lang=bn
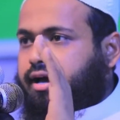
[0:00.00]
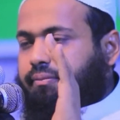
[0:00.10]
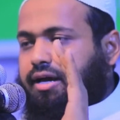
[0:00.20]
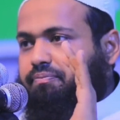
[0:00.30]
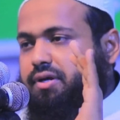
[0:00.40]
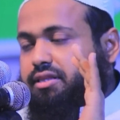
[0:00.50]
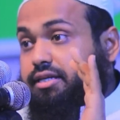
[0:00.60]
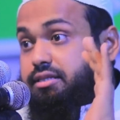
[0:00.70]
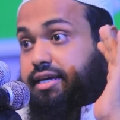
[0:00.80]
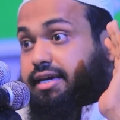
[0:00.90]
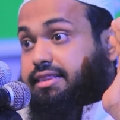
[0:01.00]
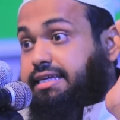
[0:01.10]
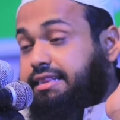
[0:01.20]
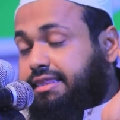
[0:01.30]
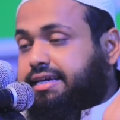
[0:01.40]
আমি আপনাদের থেকে
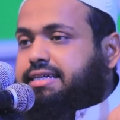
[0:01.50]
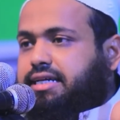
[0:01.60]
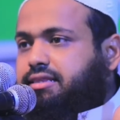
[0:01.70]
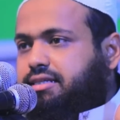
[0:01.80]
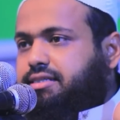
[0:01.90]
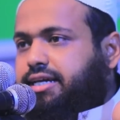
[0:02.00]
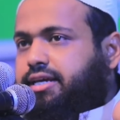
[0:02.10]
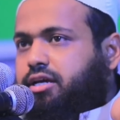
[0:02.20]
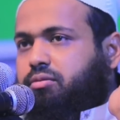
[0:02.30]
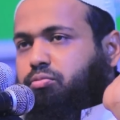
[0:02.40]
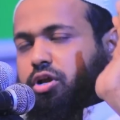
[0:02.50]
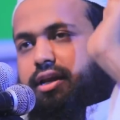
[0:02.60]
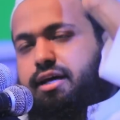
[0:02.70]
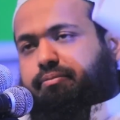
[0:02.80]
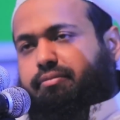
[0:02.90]
দিল থেকে জানতে চাই
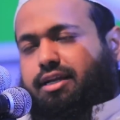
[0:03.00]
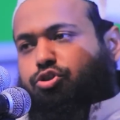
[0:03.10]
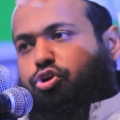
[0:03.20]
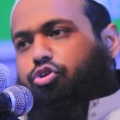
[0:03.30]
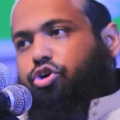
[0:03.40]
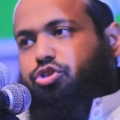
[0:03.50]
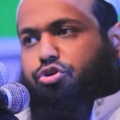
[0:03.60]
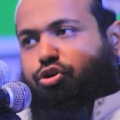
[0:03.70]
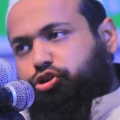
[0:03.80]
বলেন আমরা যেন কত